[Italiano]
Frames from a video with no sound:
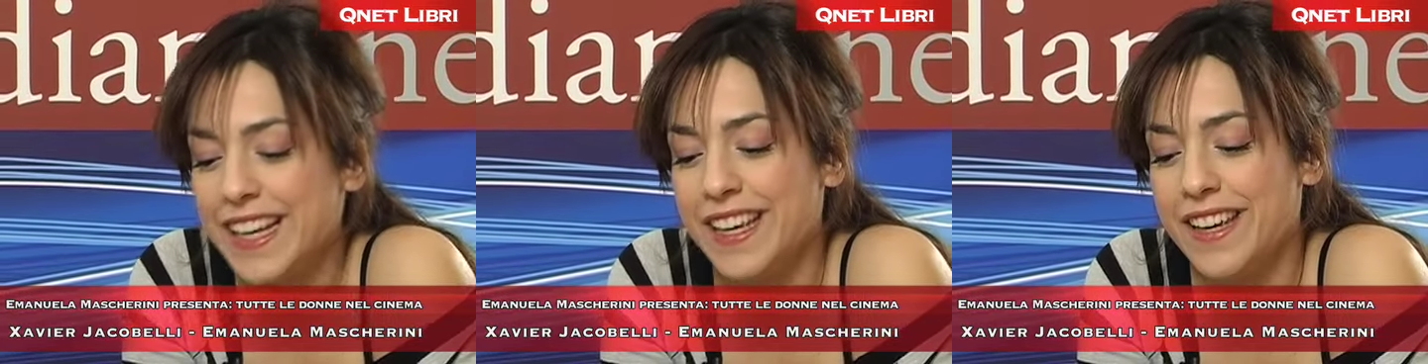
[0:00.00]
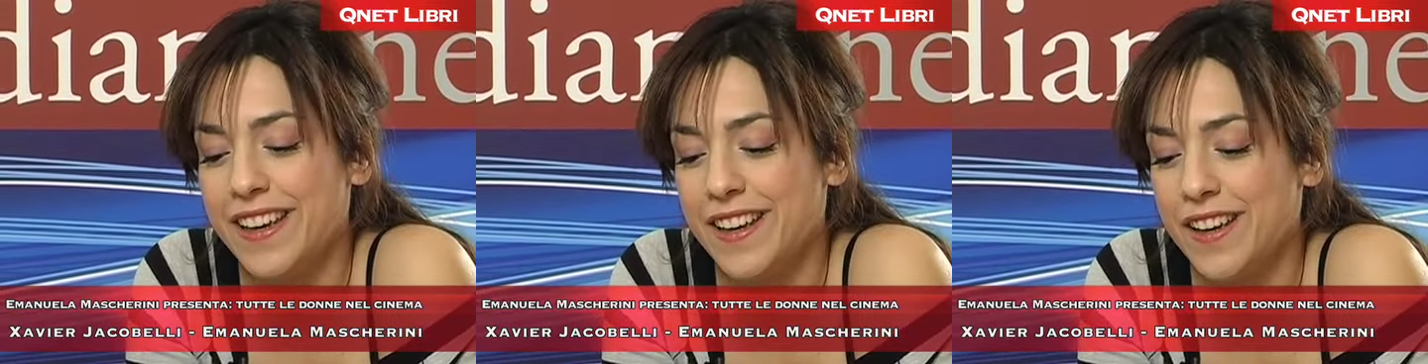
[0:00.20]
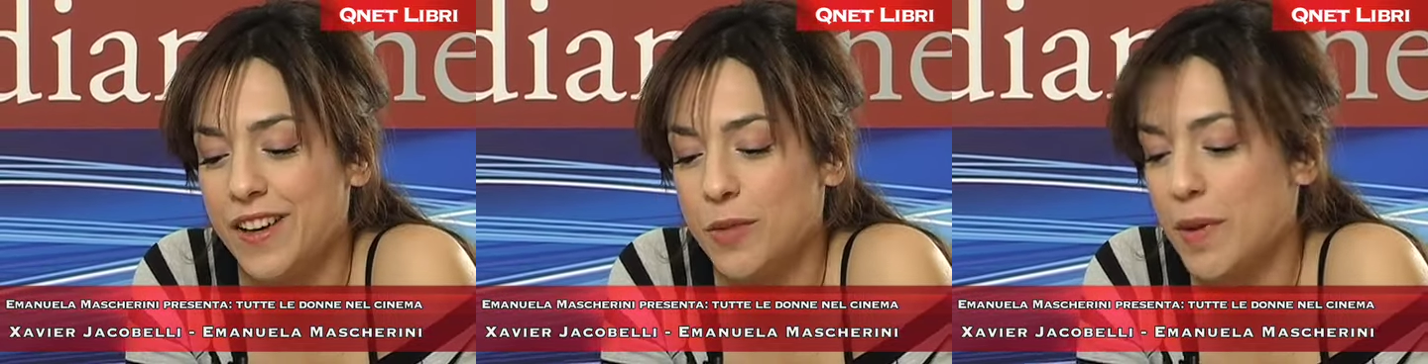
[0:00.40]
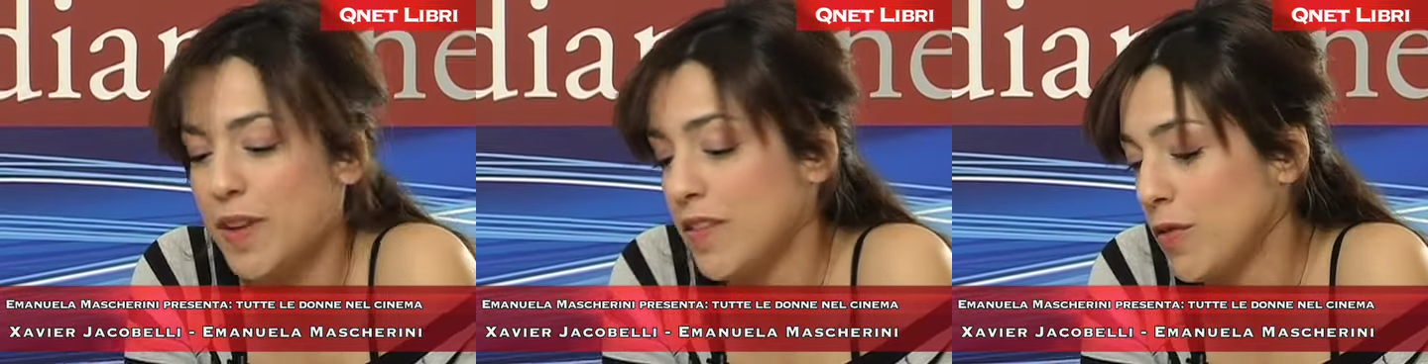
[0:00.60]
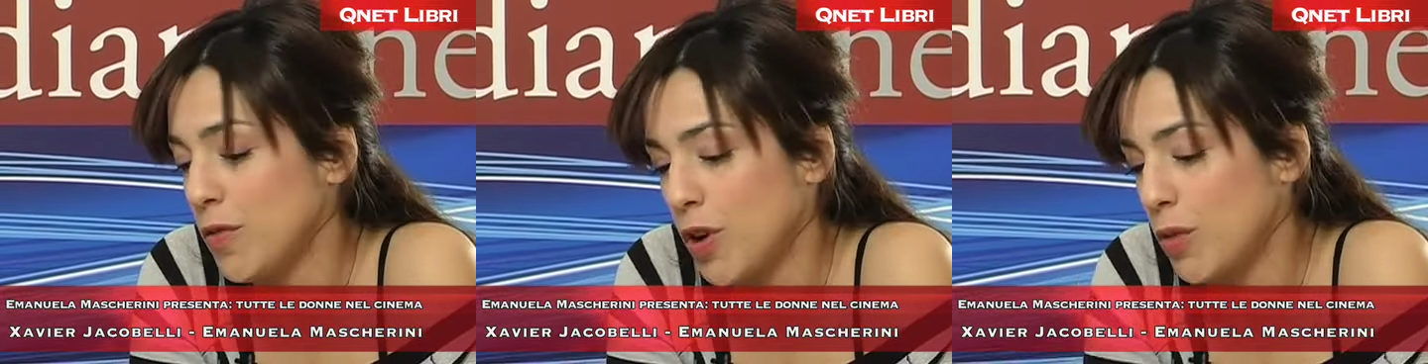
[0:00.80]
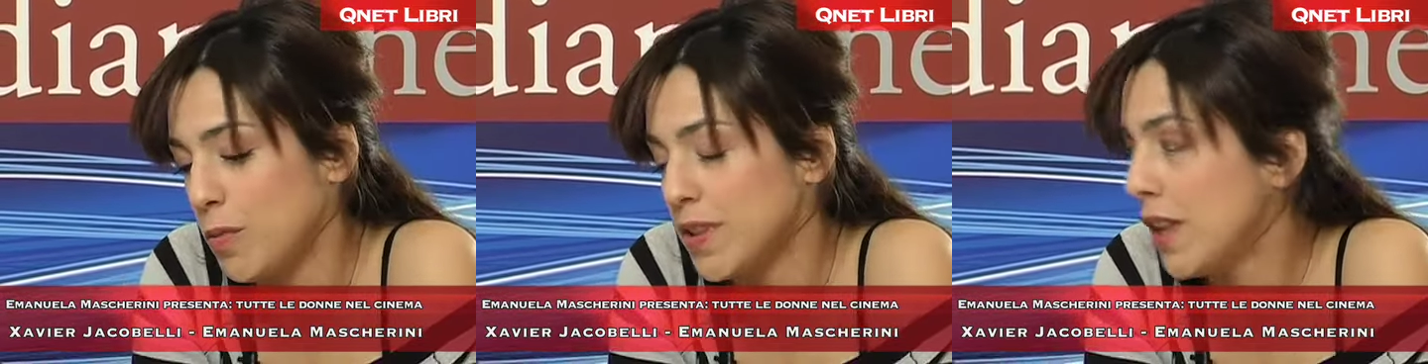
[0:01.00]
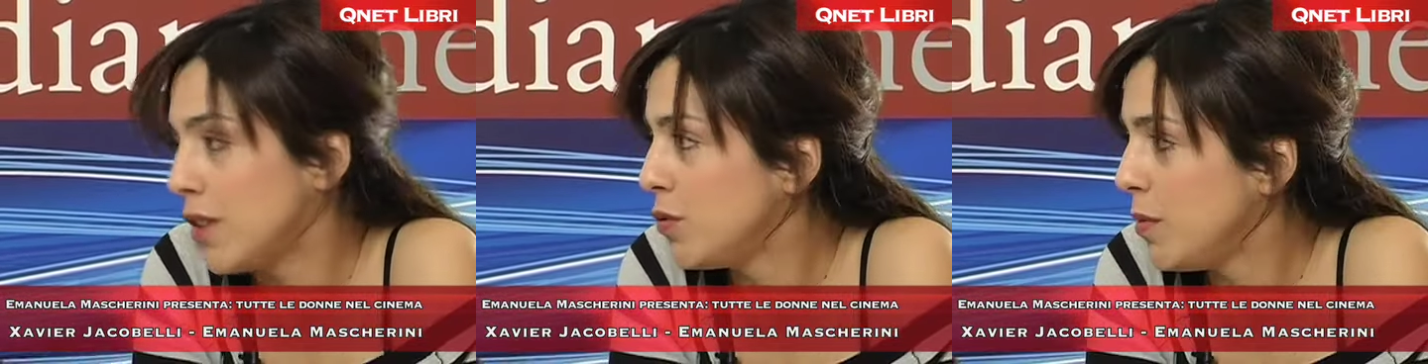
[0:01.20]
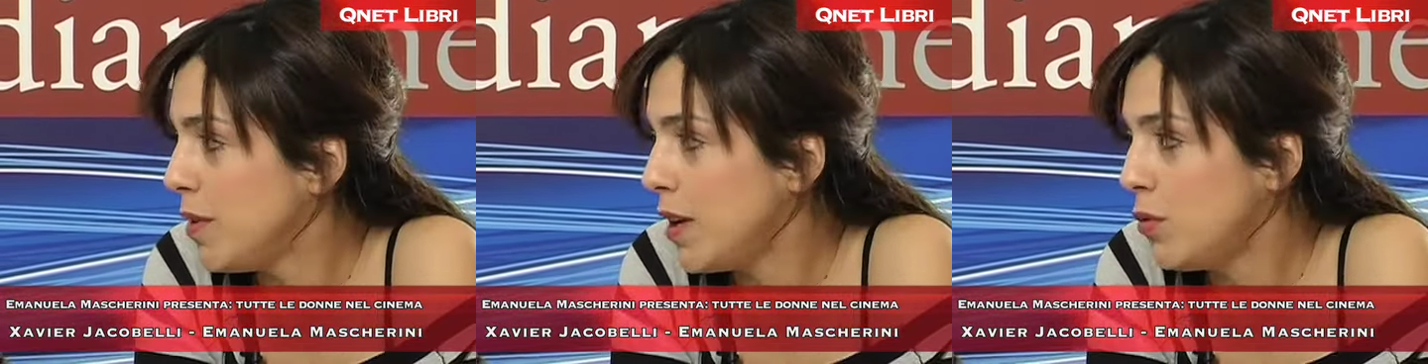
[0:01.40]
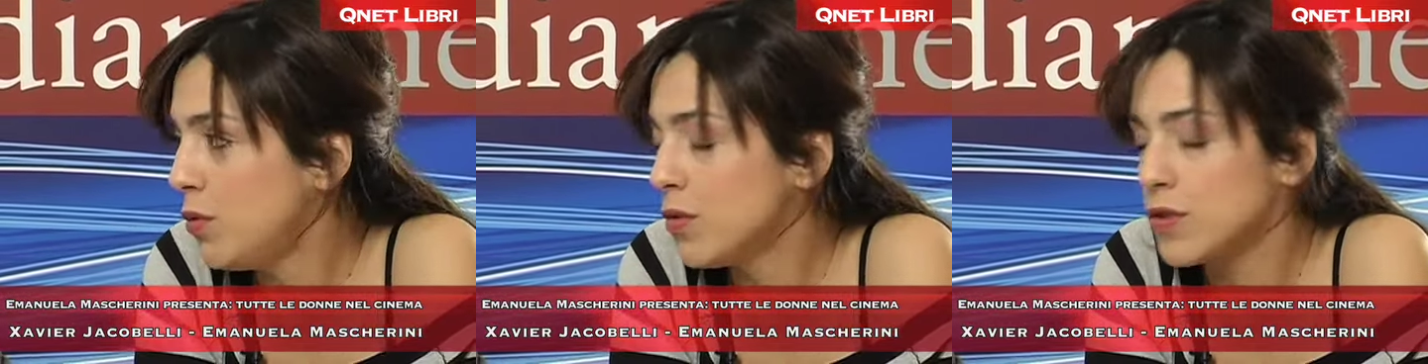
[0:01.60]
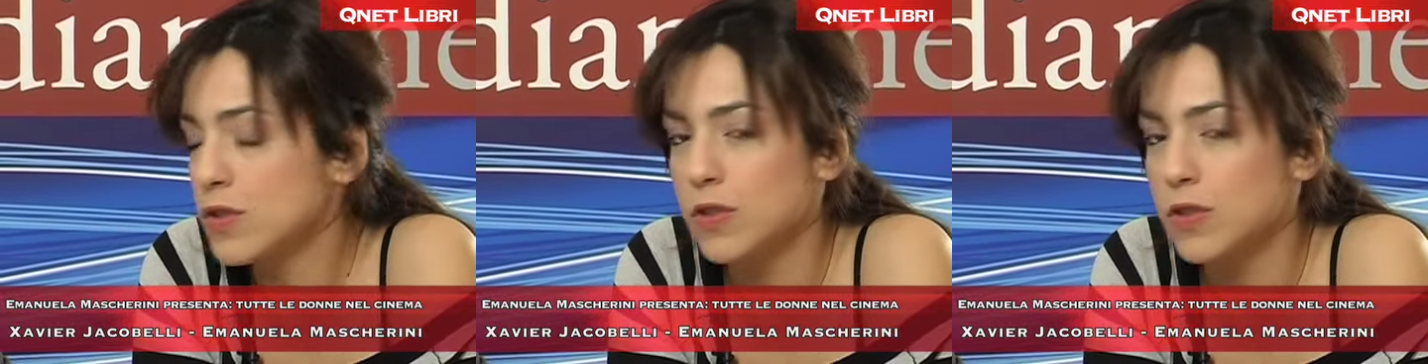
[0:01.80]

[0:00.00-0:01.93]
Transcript: e ormai vivo a Roma dal 2001,